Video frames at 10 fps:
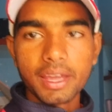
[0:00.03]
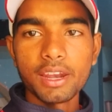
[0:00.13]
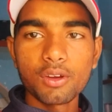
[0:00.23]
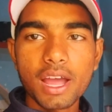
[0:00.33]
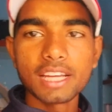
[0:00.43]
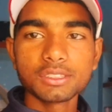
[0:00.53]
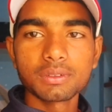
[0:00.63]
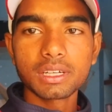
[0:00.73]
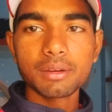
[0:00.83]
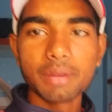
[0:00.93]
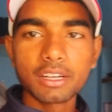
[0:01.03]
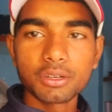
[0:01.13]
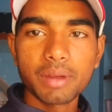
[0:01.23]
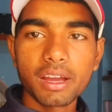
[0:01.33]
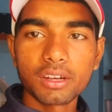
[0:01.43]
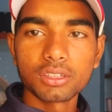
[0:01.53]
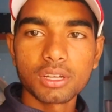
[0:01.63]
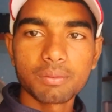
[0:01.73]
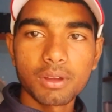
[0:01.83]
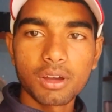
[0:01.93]
हेलो गाइस वेलकम बैक टू माय
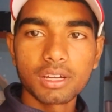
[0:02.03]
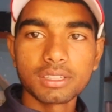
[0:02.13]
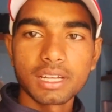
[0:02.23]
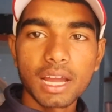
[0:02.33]
अनदर ब्लॉग